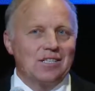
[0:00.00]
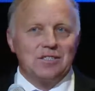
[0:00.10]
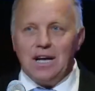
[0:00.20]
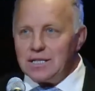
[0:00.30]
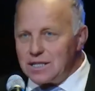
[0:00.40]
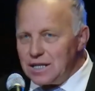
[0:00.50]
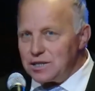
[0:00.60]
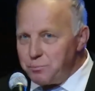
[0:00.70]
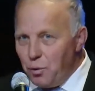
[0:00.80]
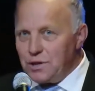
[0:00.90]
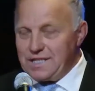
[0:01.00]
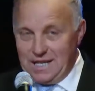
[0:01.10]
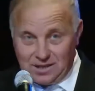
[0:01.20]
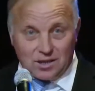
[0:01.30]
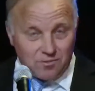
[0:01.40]
Наш Господь –
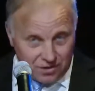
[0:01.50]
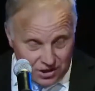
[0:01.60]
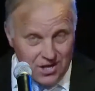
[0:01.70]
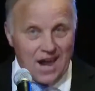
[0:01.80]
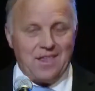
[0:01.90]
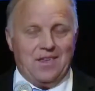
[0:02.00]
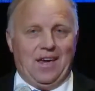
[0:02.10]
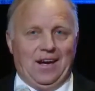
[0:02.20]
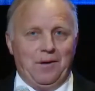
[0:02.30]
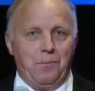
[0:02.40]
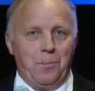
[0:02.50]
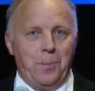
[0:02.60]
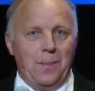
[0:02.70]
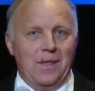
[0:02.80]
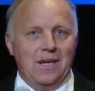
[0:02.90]
это движение.
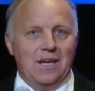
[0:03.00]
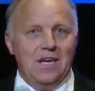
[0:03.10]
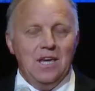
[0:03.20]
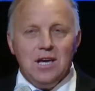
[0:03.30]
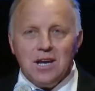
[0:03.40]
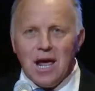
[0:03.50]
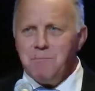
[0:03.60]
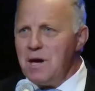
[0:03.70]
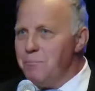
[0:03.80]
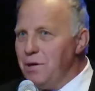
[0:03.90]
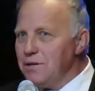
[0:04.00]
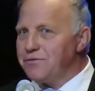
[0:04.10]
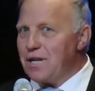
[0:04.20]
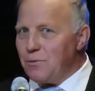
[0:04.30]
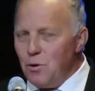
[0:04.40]
Иеремия был
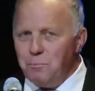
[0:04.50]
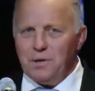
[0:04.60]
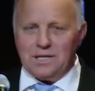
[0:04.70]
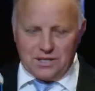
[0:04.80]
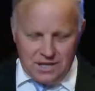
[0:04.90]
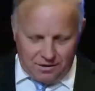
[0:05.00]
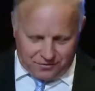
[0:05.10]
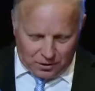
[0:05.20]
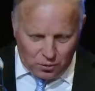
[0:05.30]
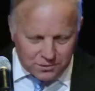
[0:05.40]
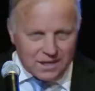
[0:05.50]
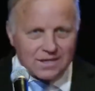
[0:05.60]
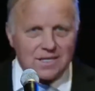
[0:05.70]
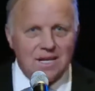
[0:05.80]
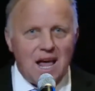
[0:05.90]
в таком положении, в таком
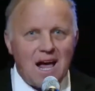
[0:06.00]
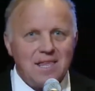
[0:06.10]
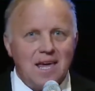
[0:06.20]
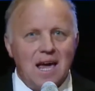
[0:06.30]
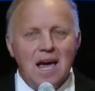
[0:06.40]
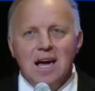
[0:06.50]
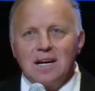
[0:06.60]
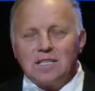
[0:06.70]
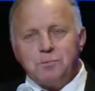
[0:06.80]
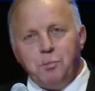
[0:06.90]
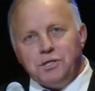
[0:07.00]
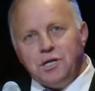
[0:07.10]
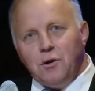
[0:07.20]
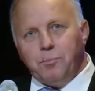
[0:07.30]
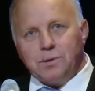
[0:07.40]
состоянии.
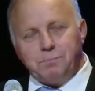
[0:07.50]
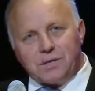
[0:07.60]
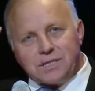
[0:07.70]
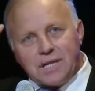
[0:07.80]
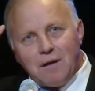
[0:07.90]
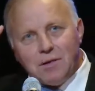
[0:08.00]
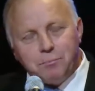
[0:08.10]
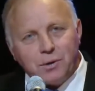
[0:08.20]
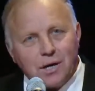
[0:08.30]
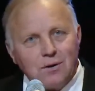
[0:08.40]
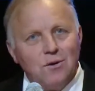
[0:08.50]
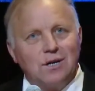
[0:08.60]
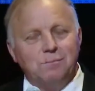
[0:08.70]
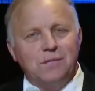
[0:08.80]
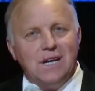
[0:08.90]
Господь его поставил
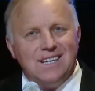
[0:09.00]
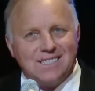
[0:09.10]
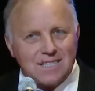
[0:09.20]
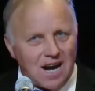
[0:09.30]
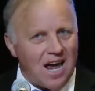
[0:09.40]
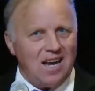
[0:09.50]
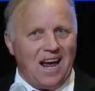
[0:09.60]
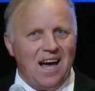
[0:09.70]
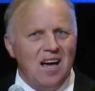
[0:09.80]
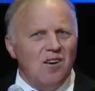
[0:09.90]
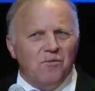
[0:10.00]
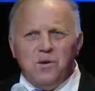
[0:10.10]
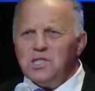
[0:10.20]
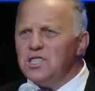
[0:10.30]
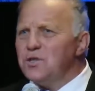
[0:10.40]
пророком для Израиля
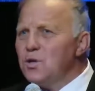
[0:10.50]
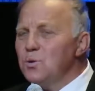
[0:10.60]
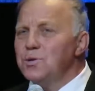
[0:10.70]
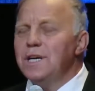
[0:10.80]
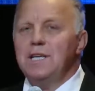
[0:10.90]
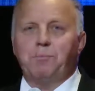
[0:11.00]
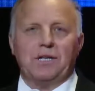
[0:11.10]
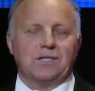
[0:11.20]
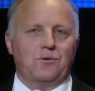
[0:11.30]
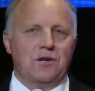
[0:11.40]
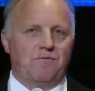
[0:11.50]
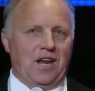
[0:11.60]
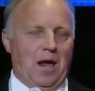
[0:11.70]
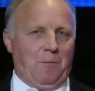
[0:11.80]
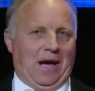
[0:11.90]
в очень трудное, непростое
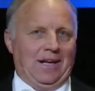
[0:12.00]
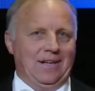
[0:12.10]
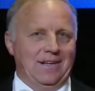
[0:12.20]
время.